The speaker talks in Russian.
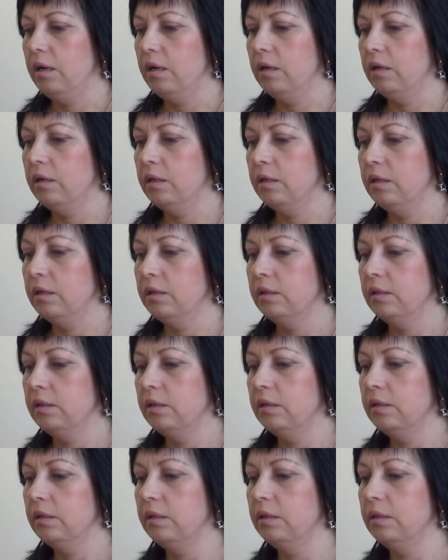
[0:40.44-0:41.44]
А,
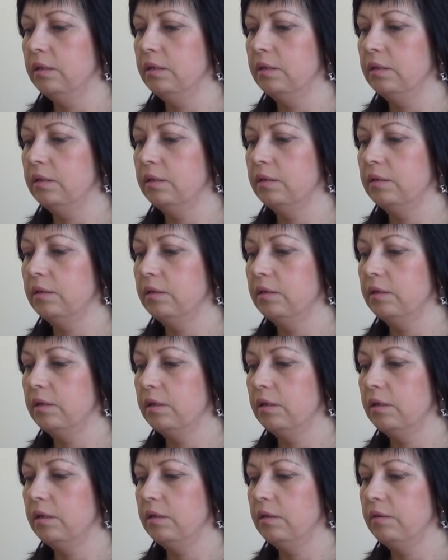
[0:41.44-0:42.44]

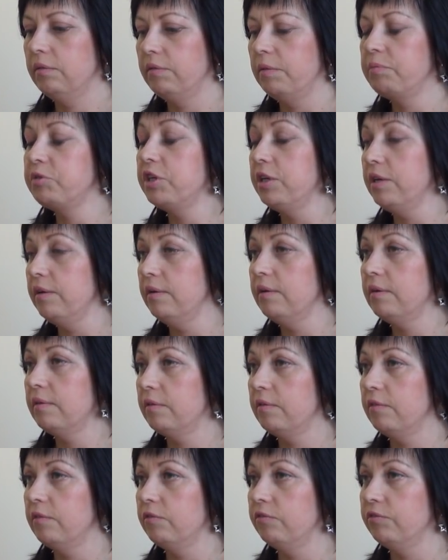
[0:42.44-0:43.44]
вообще,
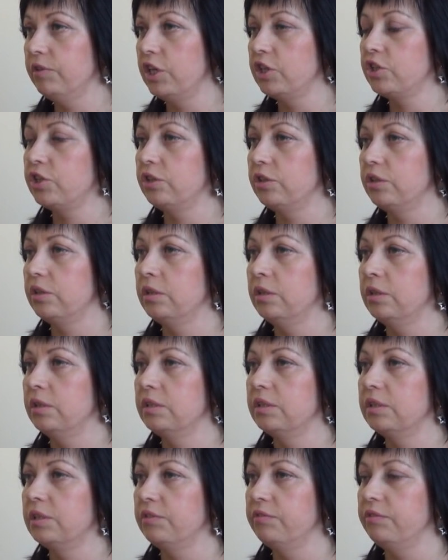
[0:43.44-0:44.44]
в наших
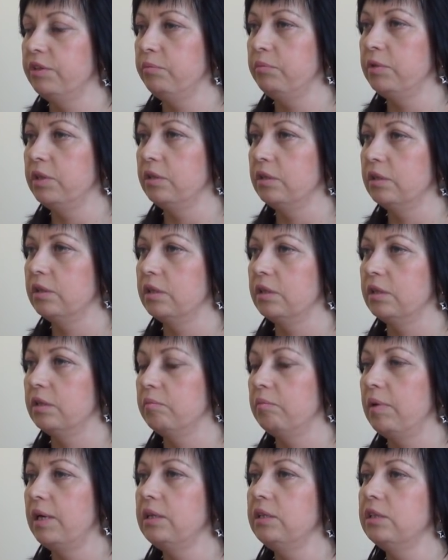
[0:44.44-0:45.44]
э, современных
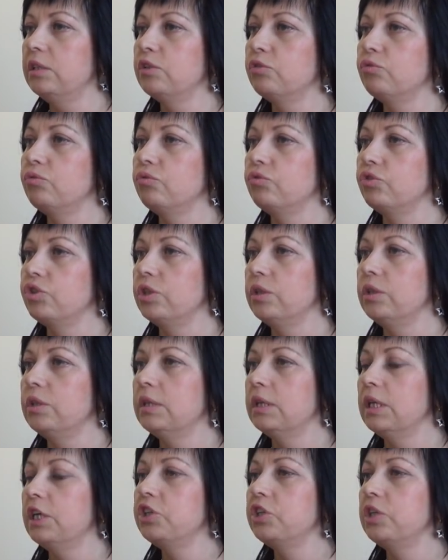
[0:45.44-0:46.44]
э, больницах
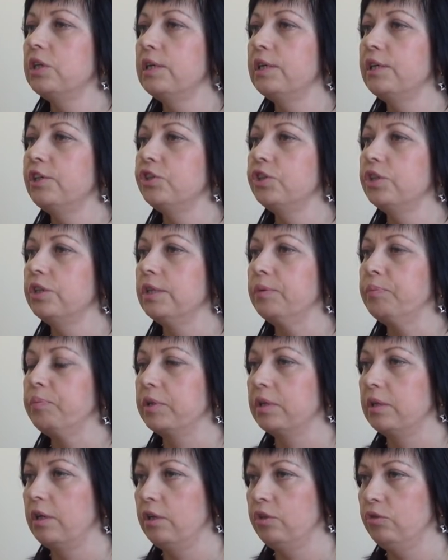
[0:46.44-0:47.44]
уже начали лечить
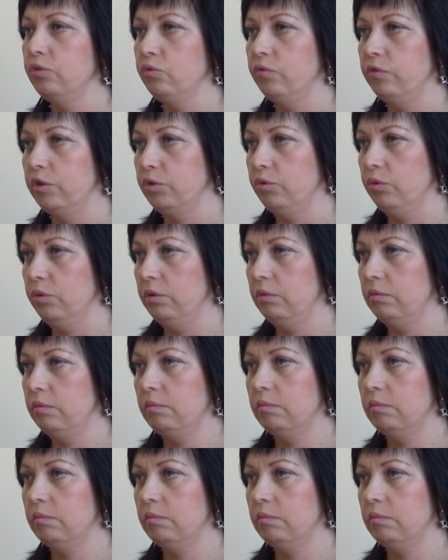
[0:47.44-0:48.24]
гипертонию водой.